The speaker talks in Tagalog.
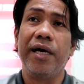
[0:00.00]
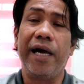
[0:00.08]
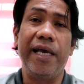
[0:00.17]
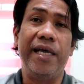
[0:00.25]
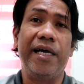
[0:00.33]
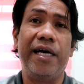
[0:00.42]

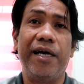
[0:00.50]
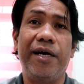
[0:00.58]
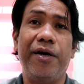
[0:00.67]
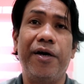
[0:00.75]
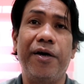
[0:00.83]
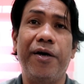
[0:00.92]
ay
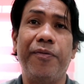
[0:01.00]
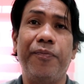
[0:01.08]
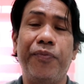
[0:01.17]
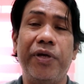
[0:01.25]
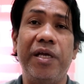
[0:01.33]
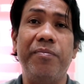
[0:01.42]
uh,
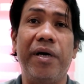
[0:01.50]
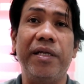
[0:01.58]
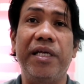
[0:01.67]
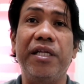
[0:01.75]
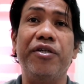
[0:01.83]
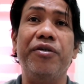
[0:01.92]
pwedeng
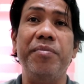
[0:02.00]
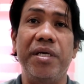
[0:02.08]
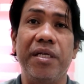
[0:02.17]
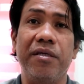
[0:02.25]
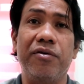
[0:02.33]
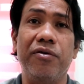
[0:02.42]

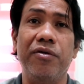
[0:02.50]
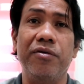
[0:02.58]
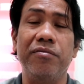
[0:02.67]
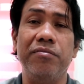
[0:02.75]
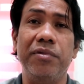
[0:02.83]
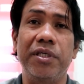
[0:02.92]
mag-determine kung